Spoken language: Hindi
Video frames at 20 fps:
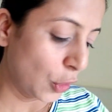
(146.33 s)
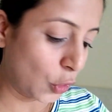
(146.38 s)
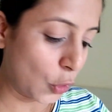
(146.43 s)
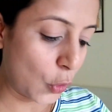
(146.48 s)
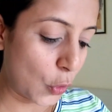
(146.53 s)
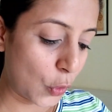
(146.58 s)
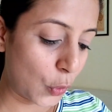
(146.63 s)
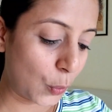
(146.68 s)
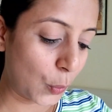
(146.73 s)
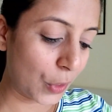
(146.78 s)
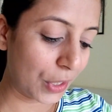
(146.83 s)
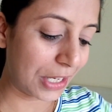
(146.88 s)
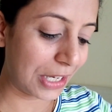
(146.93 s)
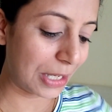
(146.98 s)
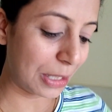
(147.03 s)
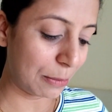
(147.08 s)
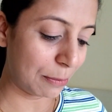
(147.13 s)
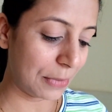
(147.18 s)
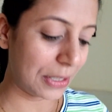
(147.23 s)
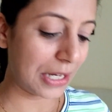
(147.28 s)
तो
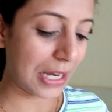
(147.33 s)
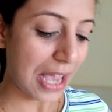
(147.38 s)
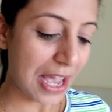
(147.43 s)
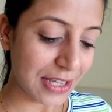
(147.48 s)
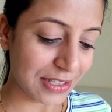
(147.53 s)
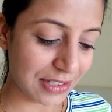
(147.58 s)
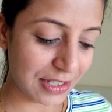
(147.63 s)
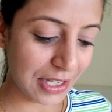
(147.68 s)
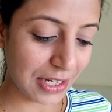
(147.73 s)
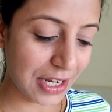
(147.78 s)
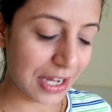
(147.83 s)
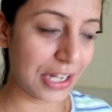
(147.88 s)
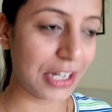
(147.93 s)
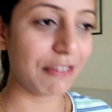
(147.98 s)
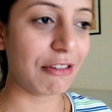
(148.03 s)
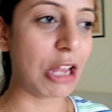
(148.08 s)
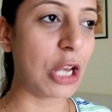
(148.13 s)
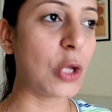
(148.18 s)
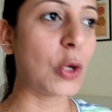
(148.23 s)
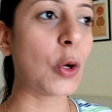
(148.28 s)
वही मैं आज
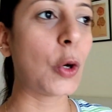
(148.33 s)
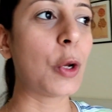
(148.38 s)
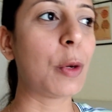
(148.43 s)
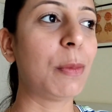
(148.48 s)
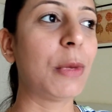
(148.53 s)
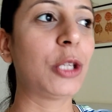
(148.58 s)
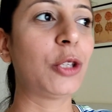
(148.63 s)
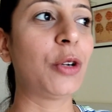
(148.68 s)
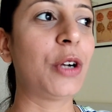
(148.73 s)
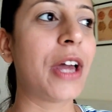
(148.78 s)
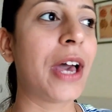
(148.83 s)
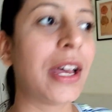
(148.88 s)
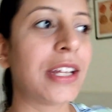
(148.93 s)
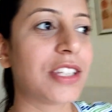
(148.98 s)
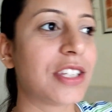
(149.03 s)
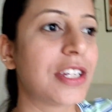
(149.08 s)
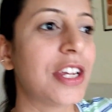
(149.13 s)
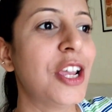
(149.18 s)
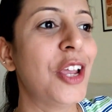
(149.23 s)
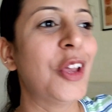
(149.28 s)
दिखाने वाली हूँ और मैं थोड़ा
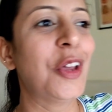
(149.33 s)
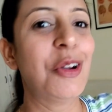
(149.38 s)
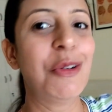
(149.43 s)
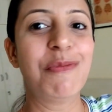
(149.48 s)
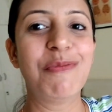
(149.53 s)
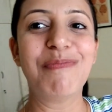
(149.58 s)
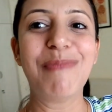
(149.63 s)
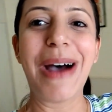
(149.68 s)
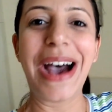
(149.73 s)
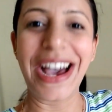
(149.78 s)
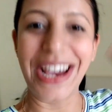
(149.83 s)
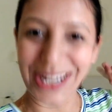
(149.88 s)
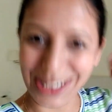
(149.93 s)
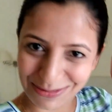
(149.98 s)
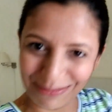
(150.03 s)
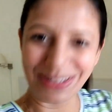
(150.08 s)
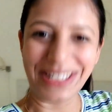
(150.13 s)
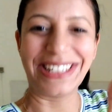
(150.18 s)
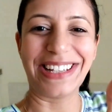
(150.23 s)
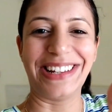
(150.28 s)
आज
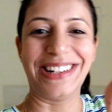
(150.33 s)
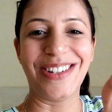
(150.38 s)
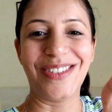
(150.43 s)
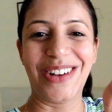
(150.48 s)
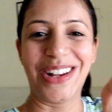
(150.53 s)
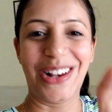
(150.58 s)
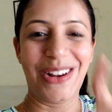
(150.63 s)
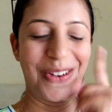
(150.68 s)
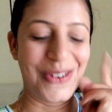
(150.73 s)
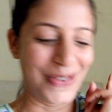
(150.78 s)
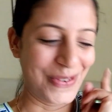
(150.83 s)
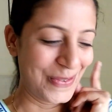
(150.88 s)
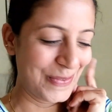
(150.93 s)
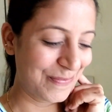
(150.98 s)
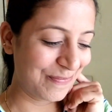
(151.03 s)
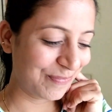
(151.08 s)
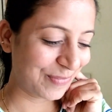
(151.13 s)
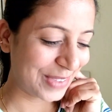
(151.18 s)
बाहर भी जाने वाली हूँ